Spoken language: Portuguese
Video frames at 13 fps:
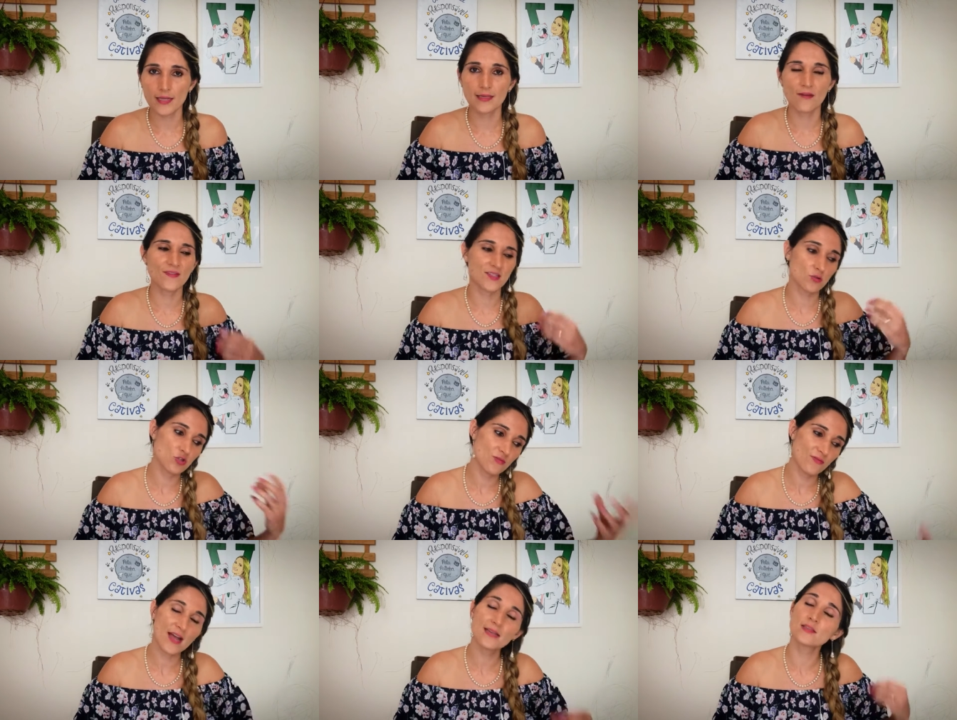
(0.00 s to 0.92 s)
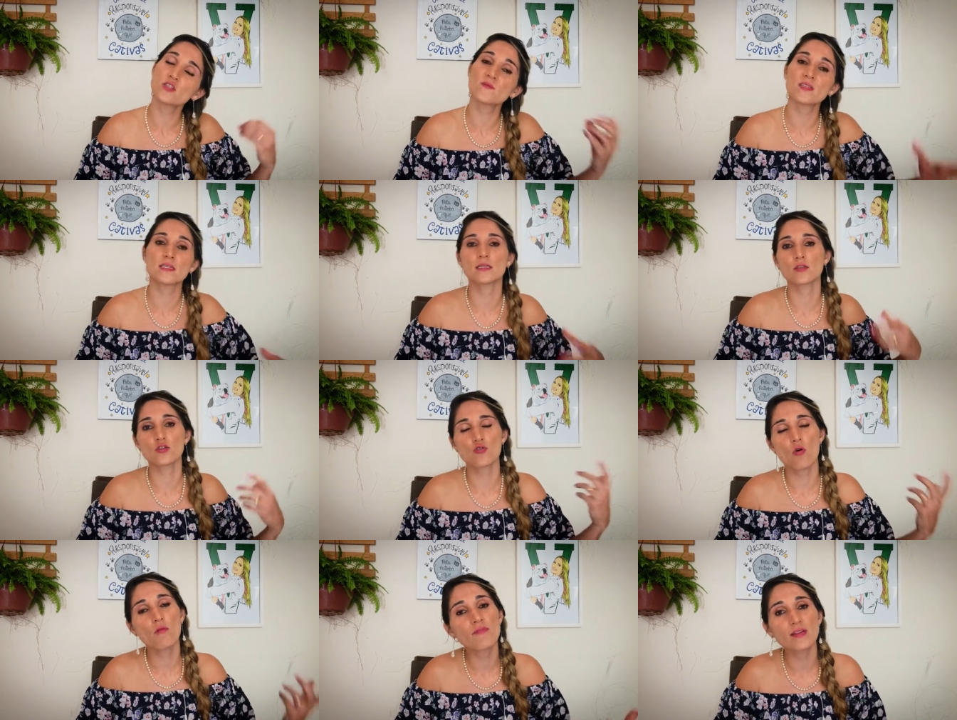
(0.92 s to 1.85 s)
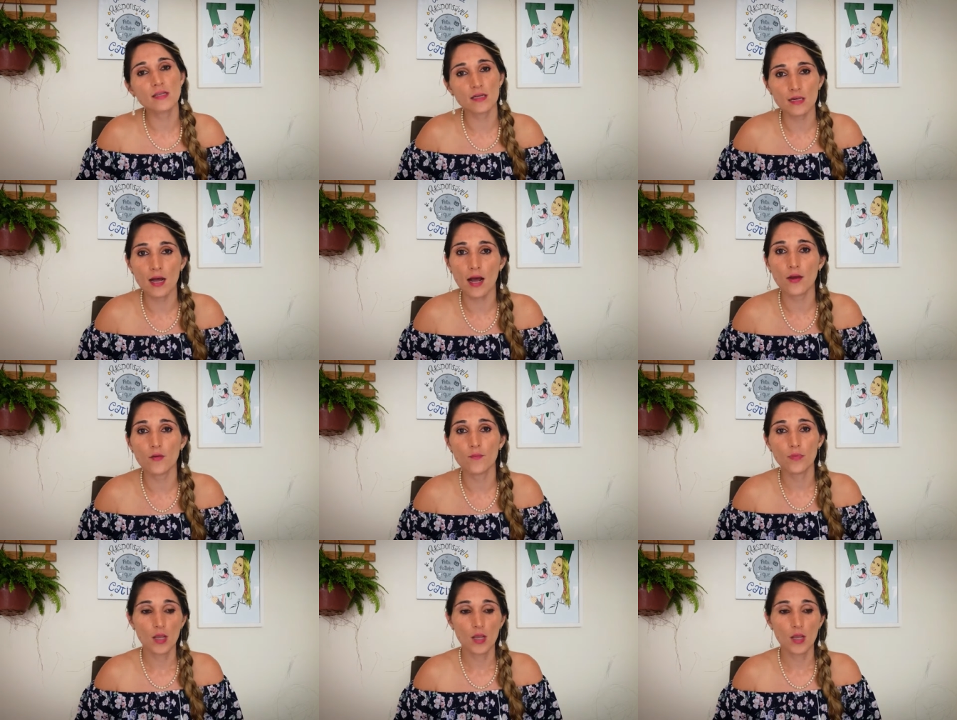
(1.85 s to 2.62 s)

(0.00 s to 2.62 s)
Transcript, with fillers: Tá fazendo diversas visitas com o veterinário.